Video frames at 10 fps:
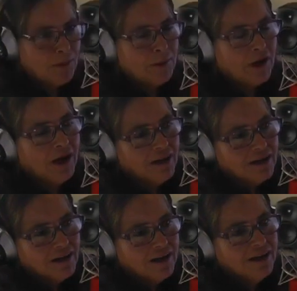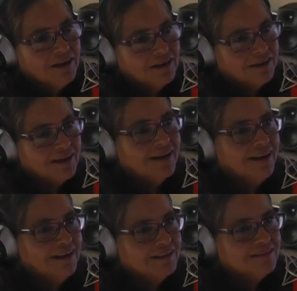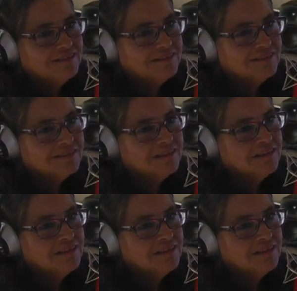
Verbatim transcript: que salga, Vanessa. no luego, la aventé.